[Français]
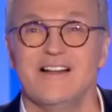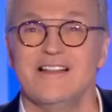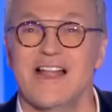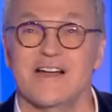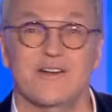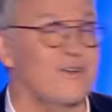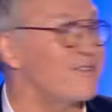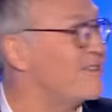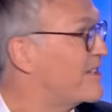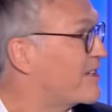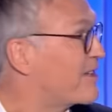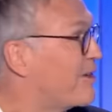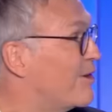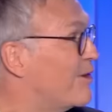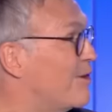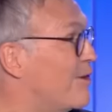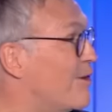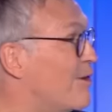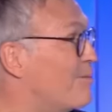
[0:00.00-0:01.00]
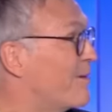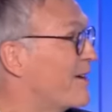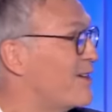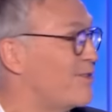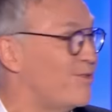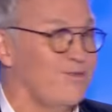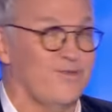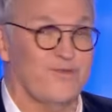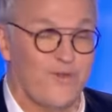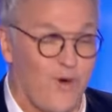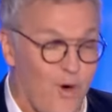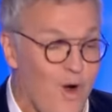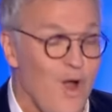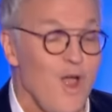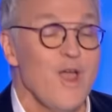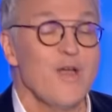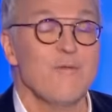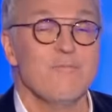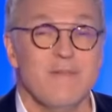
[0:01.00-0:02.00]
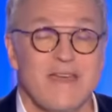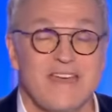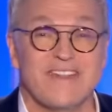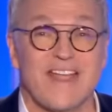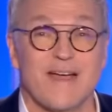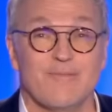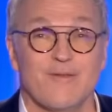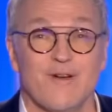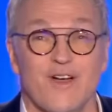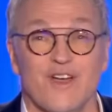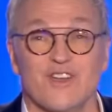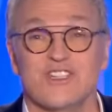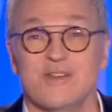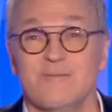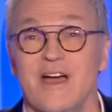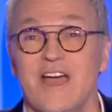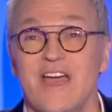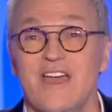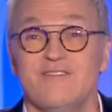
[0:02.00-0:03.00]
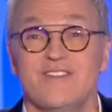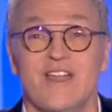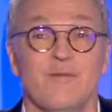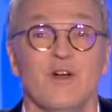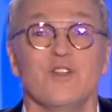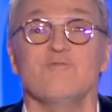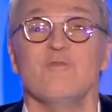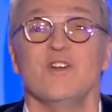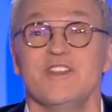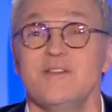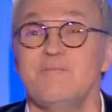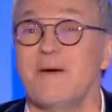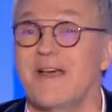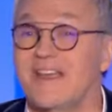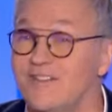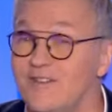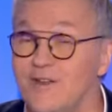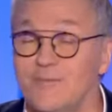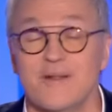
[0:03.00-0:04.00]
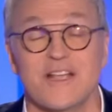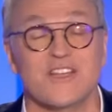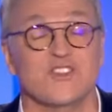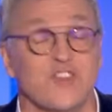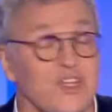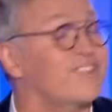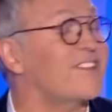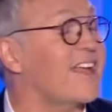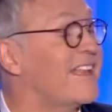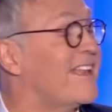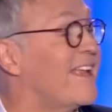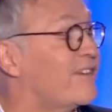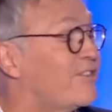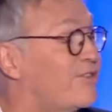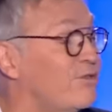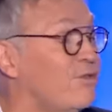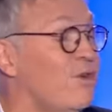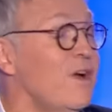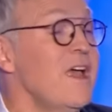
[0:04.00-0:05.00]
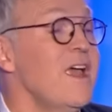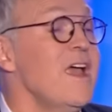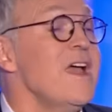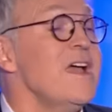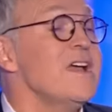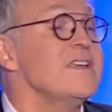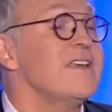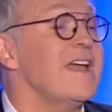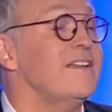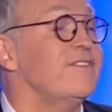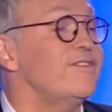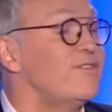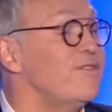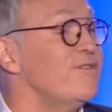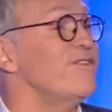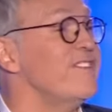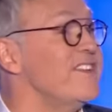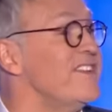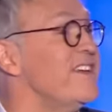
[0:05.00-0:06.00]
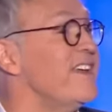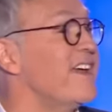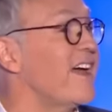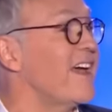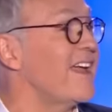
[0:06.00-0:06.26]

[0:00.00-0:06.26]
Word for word: la chronique Lebré du Faux. Mais d'abord, j'aimerais évidemment demander, par exemple, à Chantal Latsou, quel souvenir